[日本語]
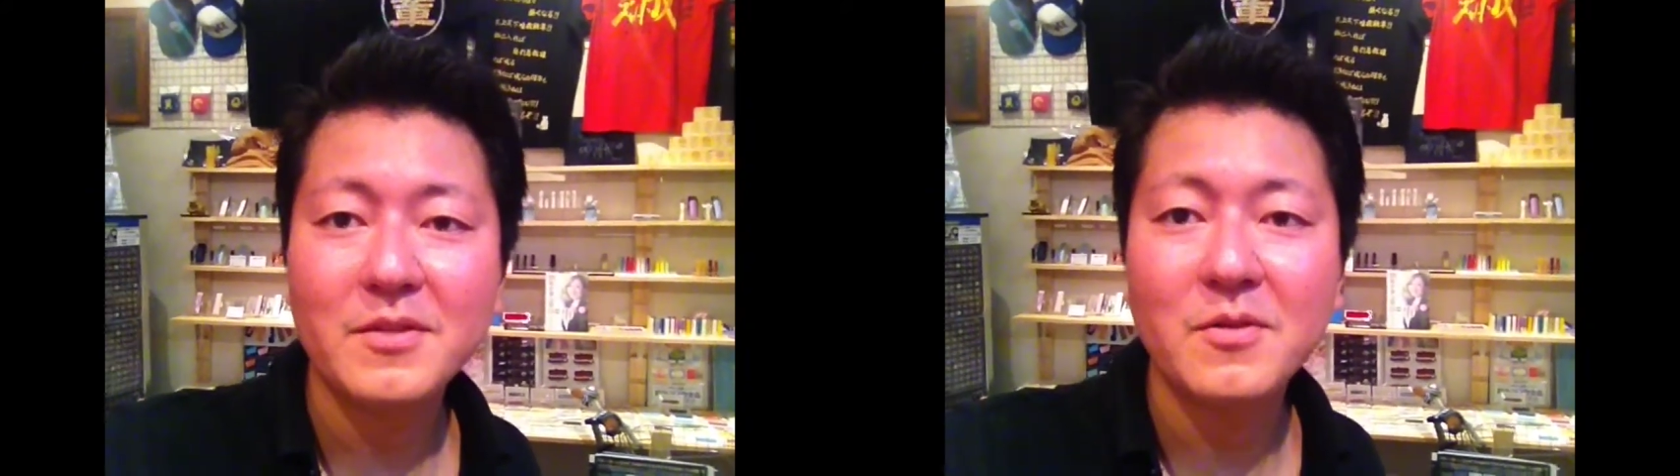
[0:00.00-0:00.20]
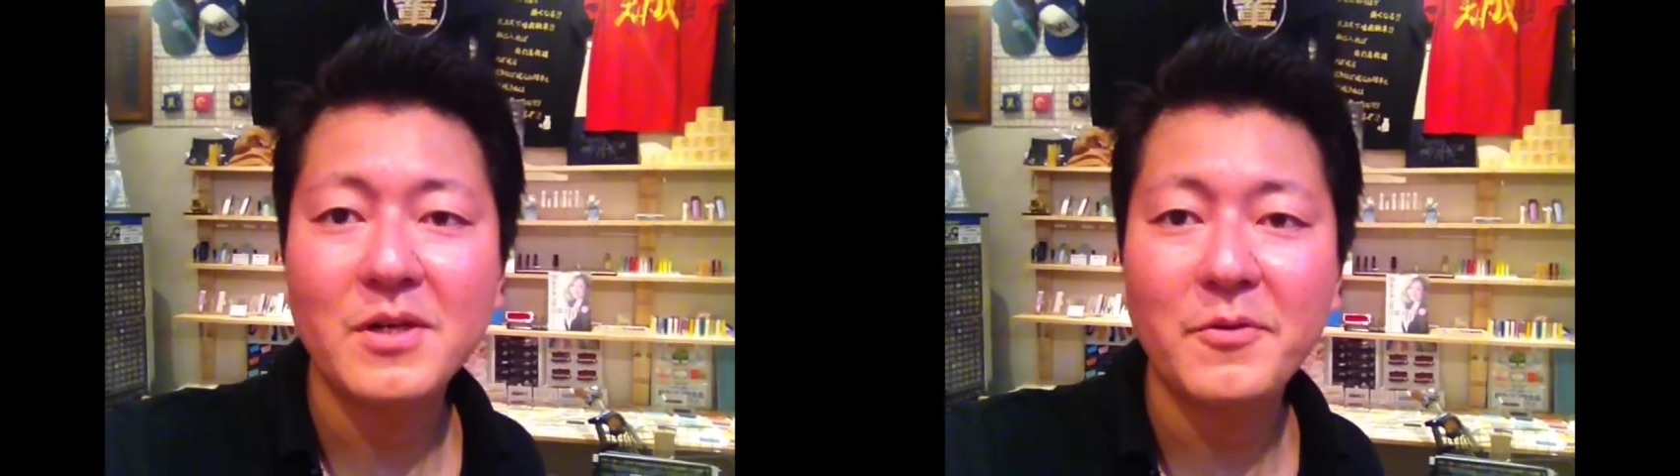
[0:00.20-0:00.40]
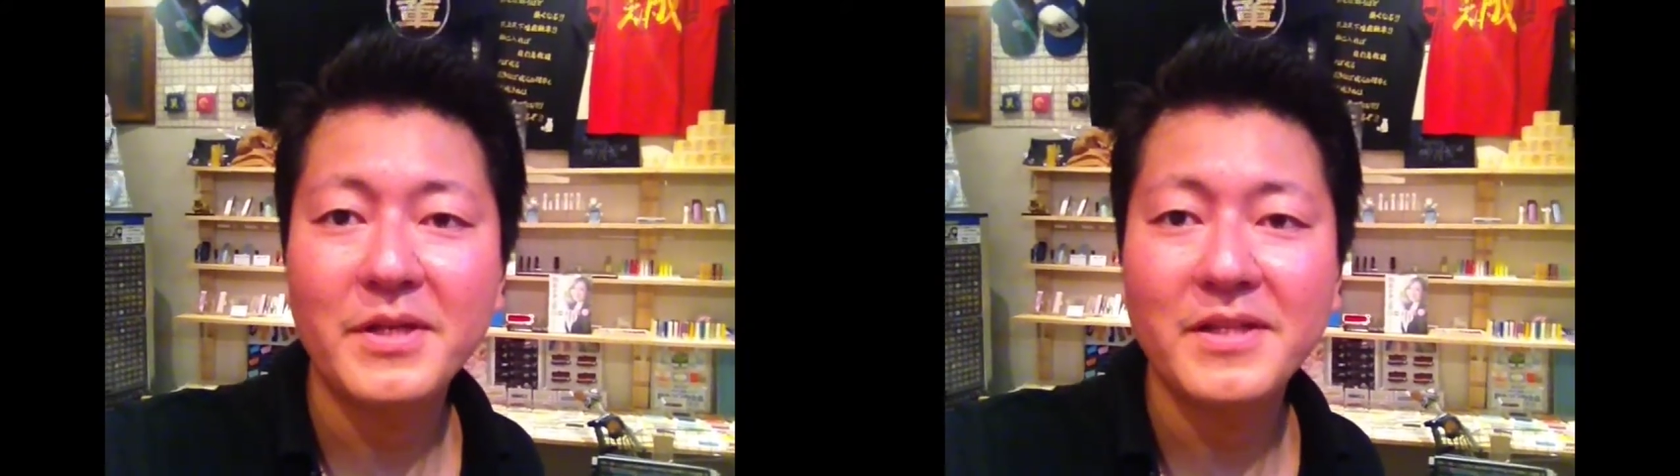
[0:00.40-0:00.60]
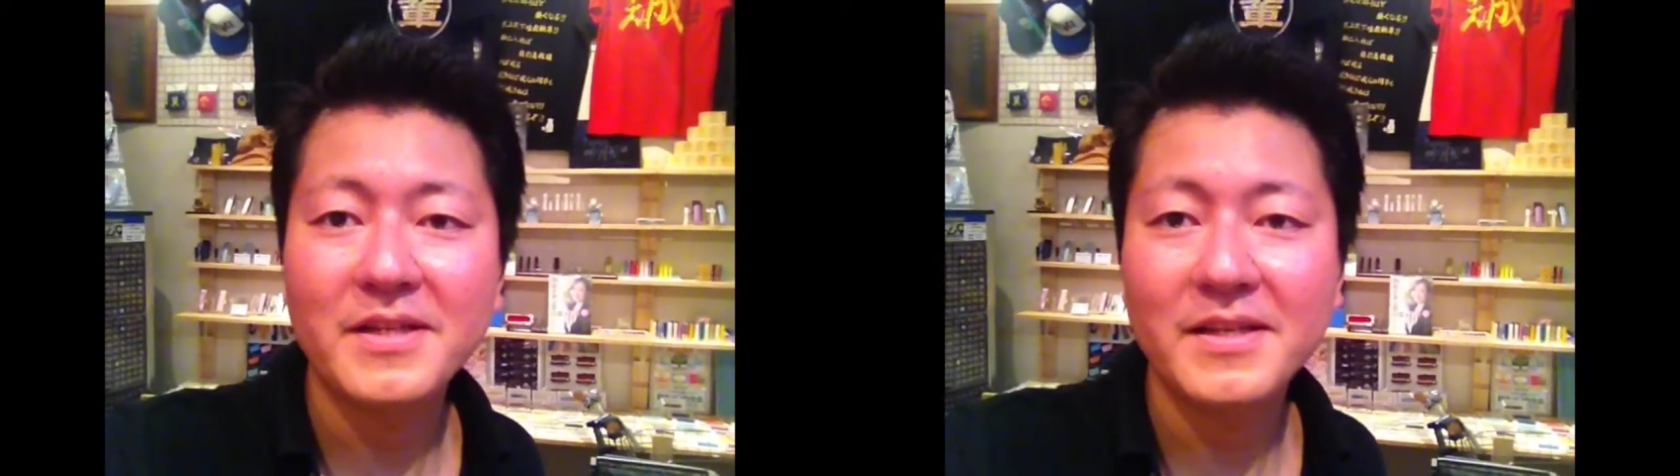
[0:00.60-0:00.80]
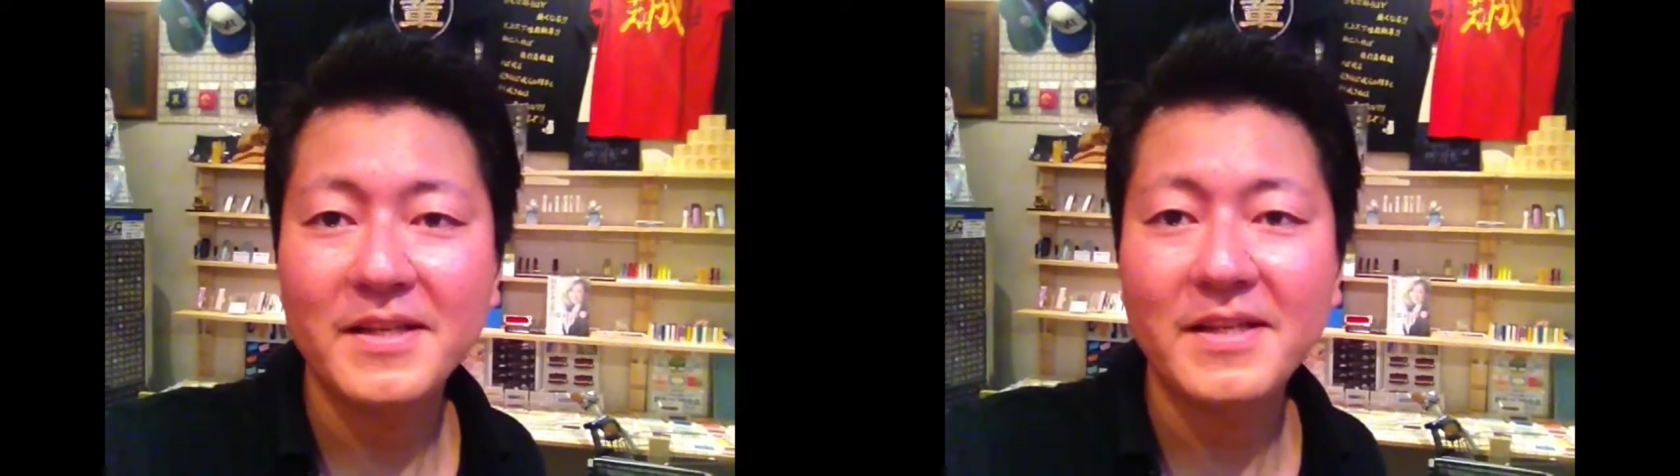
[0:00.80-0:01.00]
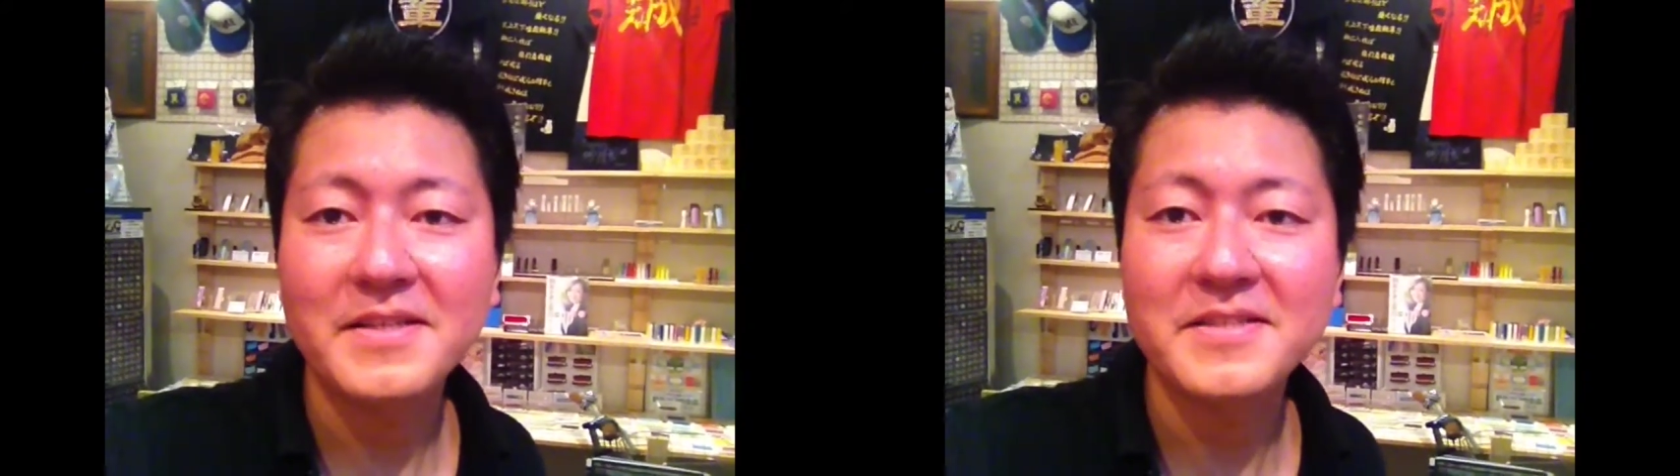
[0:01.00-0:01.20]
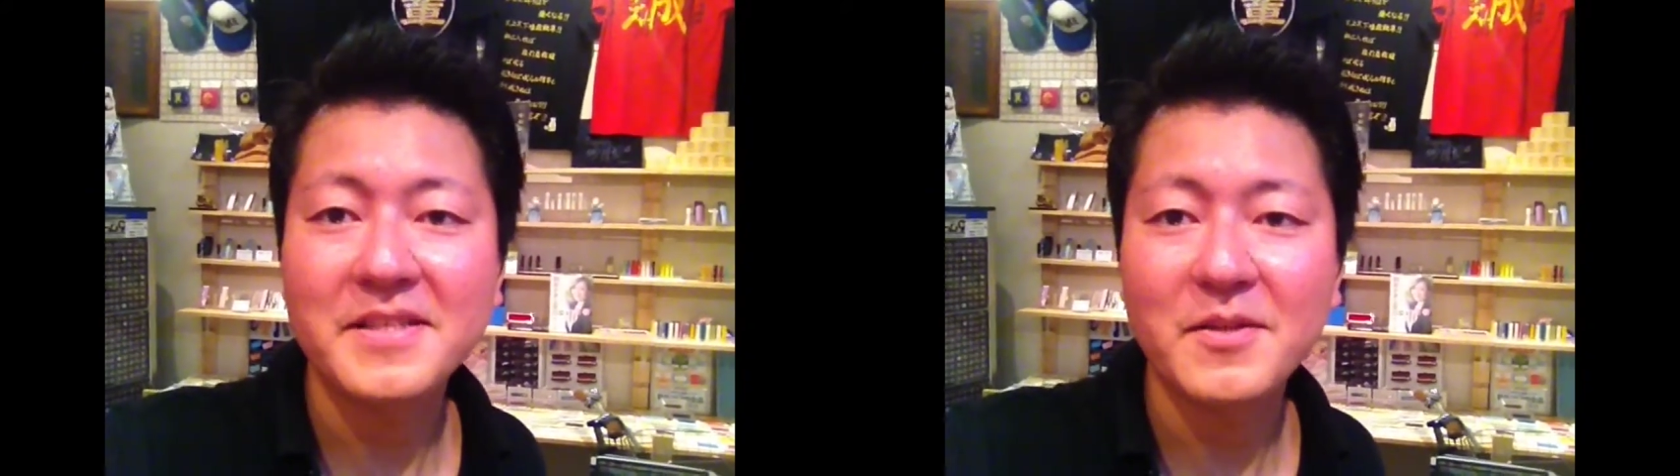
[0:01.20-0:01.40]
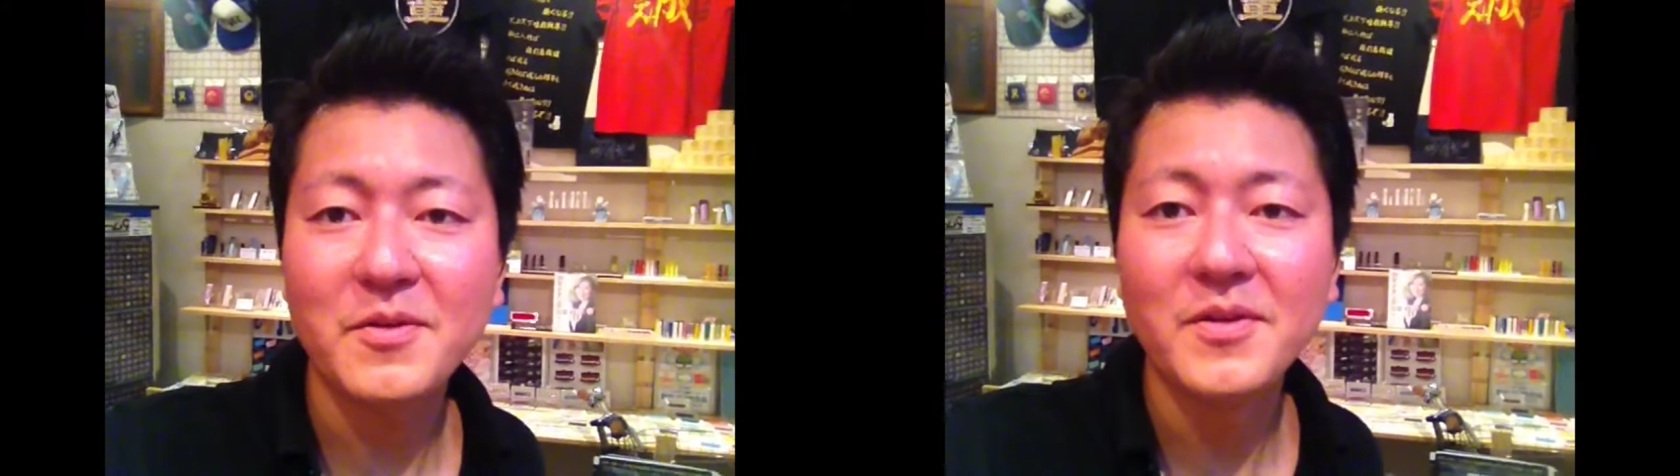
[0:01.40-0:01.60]
と箱屋って関係ないんです
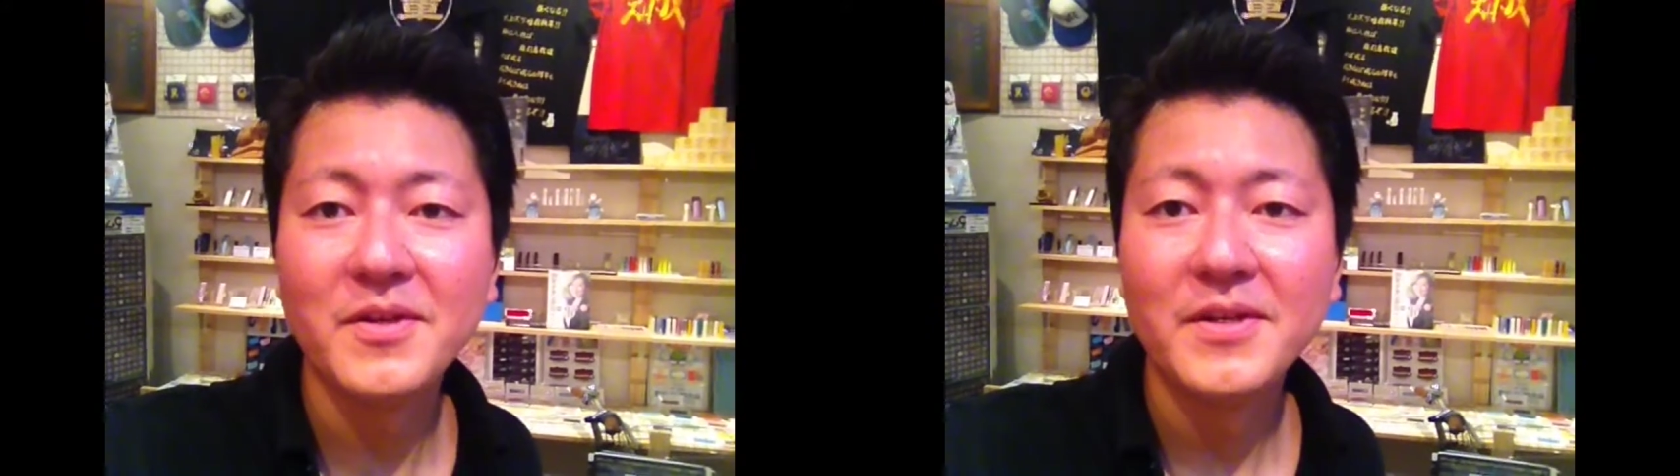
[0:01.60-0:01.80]
けど、